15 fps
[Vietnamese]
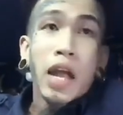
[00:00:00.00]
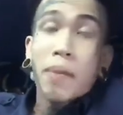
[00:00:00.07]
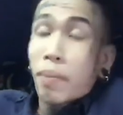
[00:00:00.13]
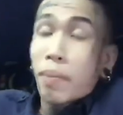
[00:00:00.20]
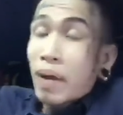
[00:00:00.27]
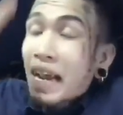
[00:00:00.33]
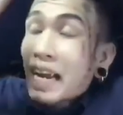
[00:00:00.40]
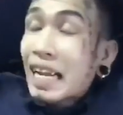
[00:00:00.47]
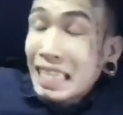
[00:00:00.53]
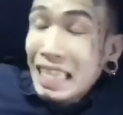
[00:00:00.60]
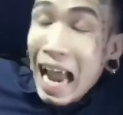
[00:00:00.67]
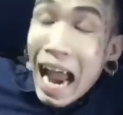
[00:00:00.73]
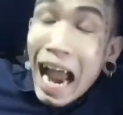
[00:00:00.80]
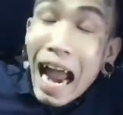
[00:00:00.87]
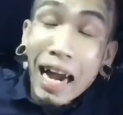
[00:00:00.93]
thì mình mới thấy đằng
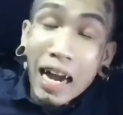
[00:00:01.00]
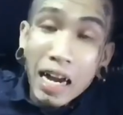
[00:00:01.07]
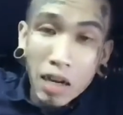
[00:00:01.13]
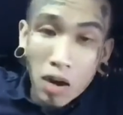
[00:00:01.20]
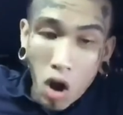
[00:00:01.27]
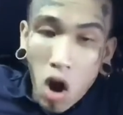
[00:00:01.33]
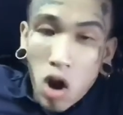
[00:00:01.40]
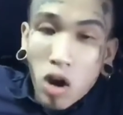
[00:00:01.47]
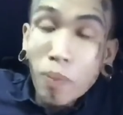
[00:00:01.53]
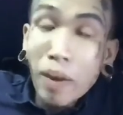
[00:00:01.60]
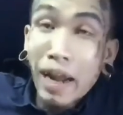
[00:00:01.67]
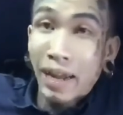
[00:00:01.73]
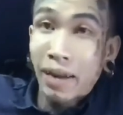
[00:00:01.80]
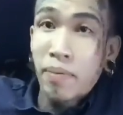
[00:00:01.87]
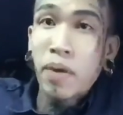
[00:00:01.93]
xa có công
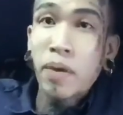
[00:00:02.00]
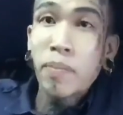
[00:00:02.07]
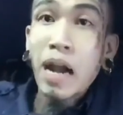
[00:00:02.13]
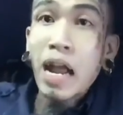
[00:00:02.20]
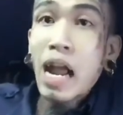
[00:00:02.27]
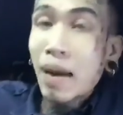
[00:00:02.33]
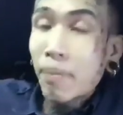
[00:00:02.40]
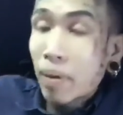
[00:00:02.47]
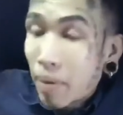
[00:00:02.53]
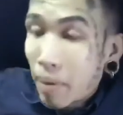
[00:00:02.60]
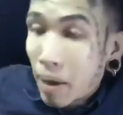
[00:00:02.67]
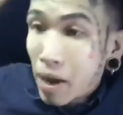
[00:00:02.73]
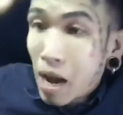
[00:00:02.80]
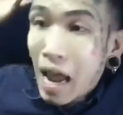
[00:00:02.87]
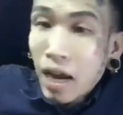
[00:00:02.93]
an mình mới lấy mình
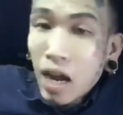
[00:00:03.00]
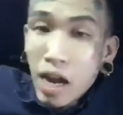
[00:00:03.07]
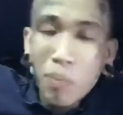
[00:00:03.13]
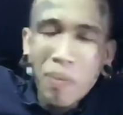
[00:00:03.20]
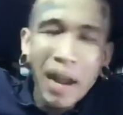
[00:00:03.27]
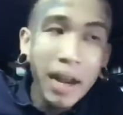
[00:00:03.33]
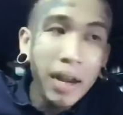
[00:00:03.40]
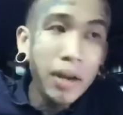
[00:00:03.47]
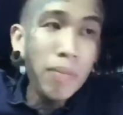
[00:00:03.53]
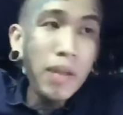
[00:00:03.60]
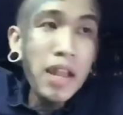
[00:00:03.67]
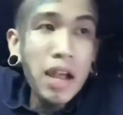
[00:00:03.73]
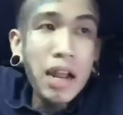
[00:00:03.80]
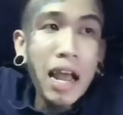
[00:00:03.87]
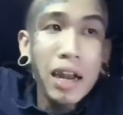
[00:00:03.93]
lại nói, anh ơi công an
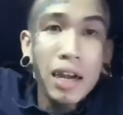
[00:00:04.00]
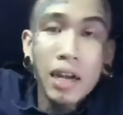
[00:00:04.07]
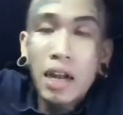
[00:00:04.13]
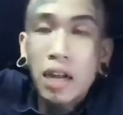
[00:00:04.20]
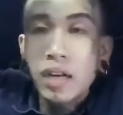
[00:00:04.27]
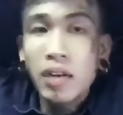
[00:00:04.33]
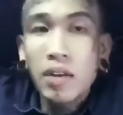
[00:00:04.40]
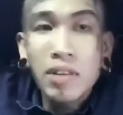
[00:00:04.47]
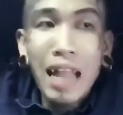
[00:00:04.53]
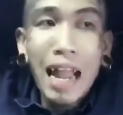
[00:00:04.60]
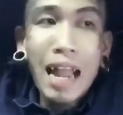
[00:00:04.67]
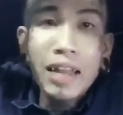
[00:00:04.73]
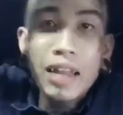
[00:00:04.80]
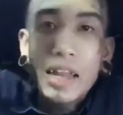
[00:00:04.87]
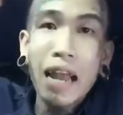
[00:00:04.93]
bây giờ anh, người
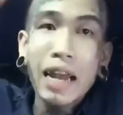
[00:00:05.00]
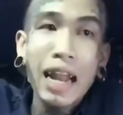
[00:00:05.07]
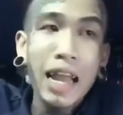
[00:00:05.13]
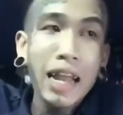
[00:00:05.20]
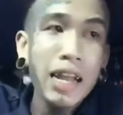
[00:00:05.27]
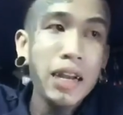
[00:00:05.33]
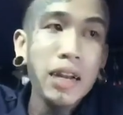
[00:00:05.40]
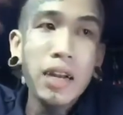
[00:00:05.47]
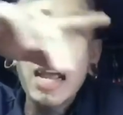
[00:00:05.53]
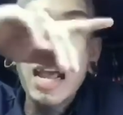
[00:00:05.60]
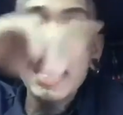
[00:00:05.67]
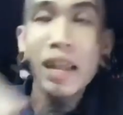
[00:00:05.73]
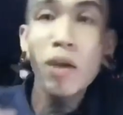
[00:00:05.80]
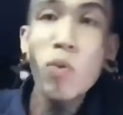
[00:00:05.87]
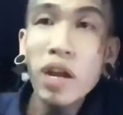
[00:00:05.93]
ta vậy anh lại
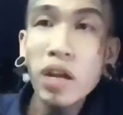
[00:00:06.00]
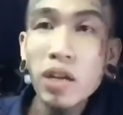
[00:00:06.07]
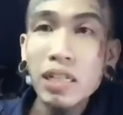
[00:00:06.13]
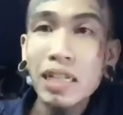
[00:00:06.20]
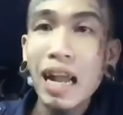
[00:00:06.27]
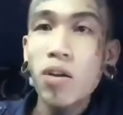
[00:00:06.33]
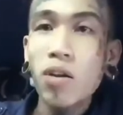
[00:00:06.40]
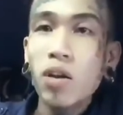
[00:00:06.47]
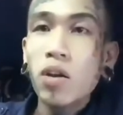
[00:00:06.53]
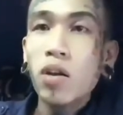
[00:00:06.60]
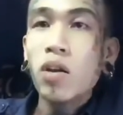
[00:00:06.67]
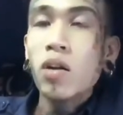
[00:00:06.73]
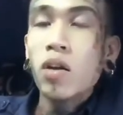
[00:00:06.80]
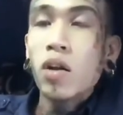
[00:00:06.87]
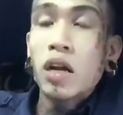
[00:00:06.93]
anh giải quyết ở sao
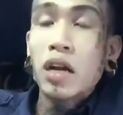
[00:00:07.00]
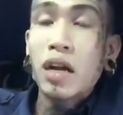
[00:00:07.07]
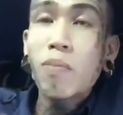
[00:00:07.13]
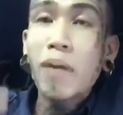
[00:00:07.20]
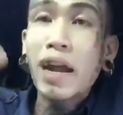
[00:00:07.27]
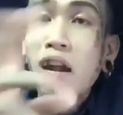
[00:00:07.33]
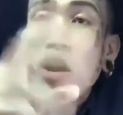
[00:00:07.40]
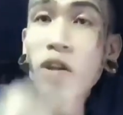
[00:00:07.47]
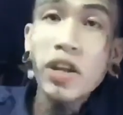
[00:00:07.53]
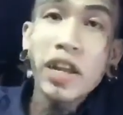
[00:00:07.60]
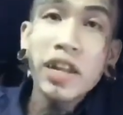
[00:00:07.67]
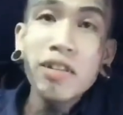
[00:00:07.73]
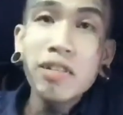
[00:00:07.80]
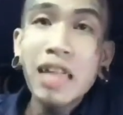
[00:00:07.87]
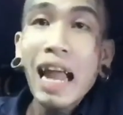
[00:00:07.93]
công an nói
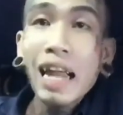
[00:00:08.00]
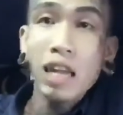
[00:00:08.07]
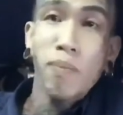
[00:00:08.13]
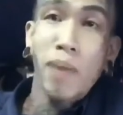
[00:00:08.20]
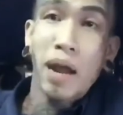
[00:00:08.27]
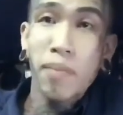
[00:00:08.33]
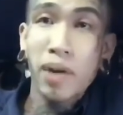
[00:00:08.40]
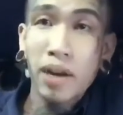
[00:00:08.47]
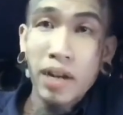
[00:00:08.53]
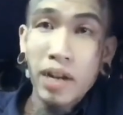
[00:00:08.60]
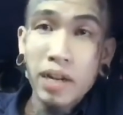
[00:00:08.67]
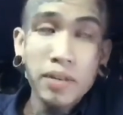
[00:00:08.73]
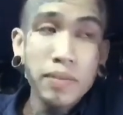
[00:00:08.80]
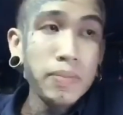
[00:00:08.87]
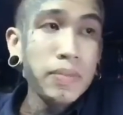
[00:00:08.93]
chuyện như tác vô mặt mình
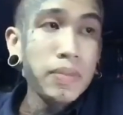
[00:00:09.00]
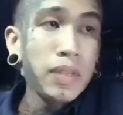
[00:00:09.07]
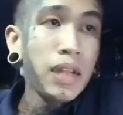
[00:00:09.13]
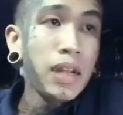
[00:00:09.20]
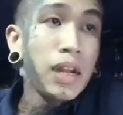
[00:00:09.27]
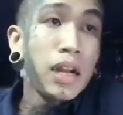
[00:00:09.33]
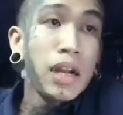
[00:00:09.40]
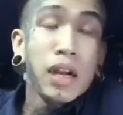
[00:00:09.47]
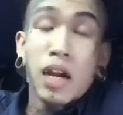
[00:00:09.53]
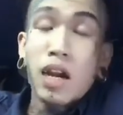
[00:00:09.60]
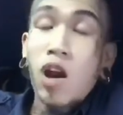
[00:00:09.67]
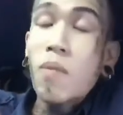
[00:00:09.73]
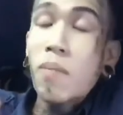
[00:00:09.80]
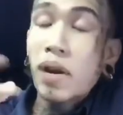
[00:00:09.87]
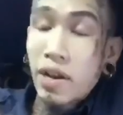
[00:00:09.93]
vậy nó
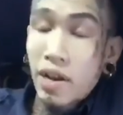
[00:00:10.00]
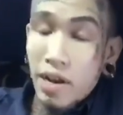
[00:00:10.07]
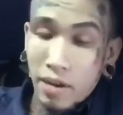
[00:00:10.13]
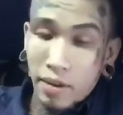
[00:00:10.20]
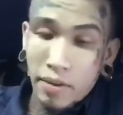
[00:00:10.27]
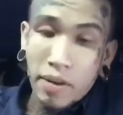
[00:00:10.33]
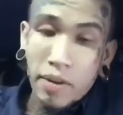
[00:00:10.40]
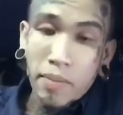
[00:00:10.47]
nói mình à,